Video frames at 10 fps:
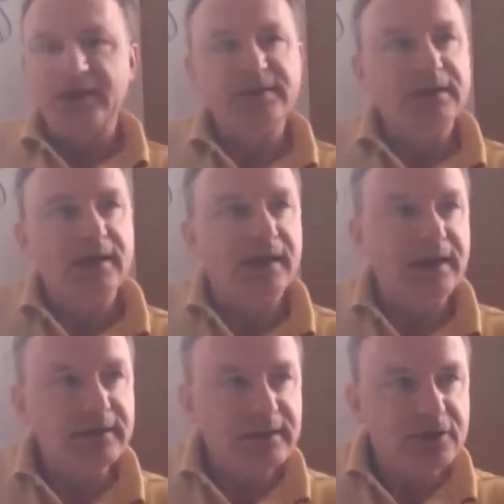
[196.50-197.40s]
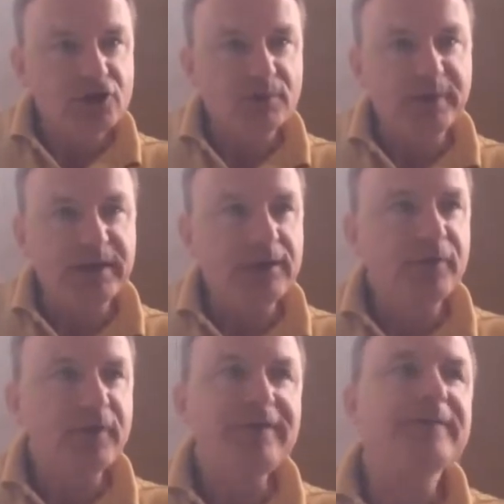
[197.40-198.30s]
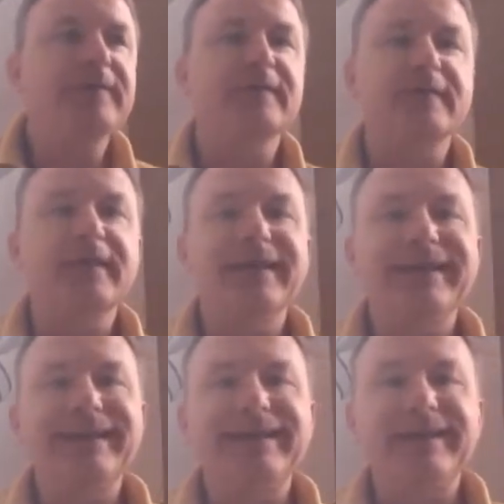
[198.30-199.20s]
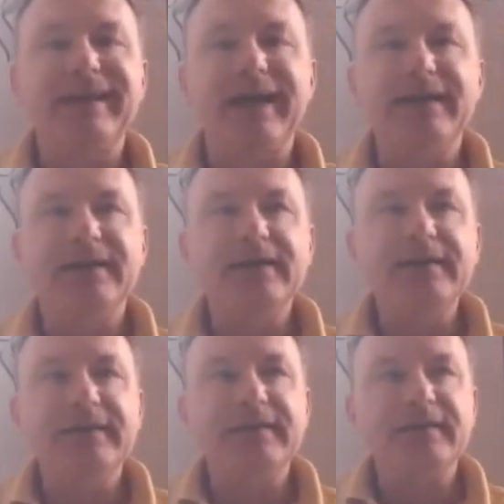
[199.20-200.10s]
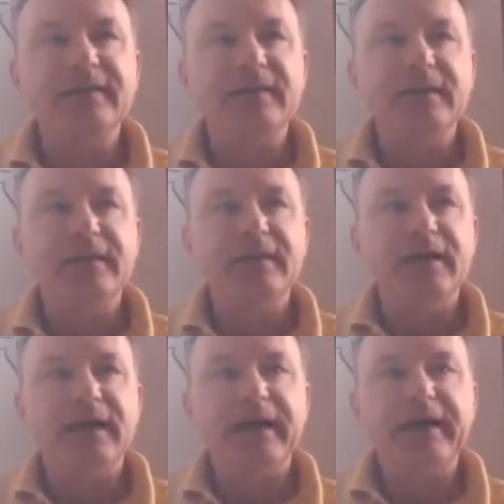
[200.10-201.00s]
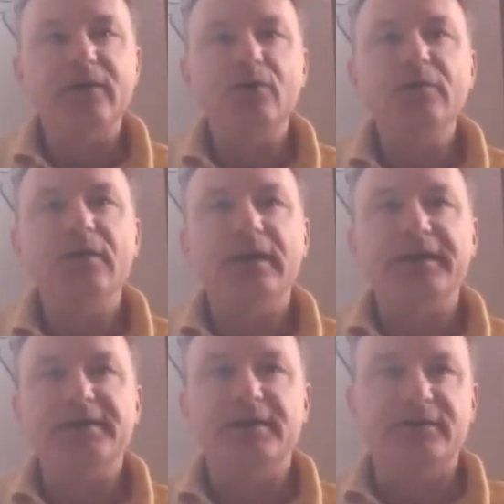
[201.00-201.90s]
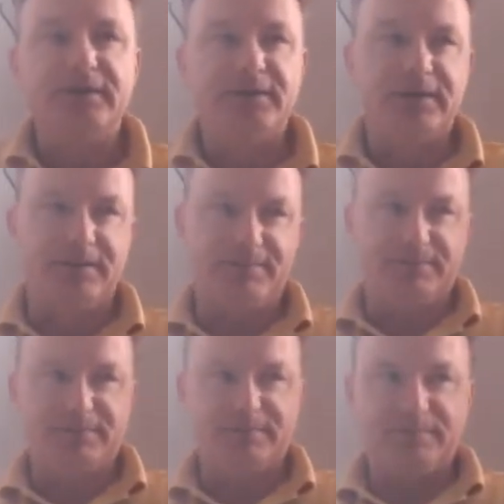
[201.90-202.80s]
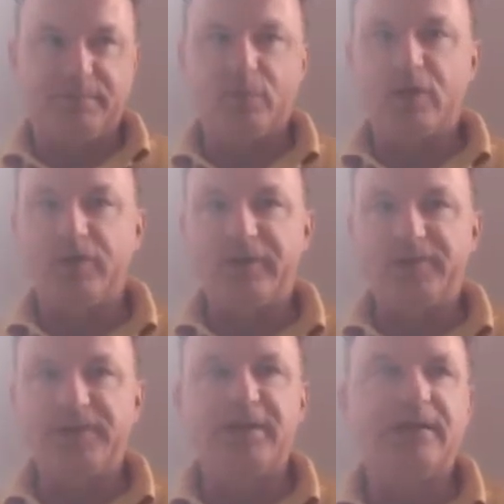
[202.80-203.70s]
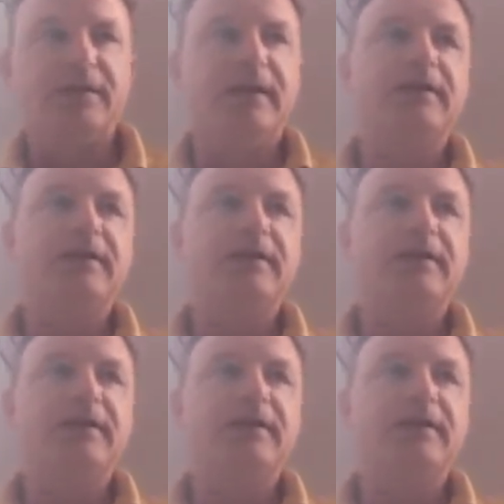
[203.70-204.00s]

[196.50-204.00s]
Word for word: sagte gerade, schon bei den Fristen kann es ein Ungleichgewicht geben. Worauf habe ich hier gerade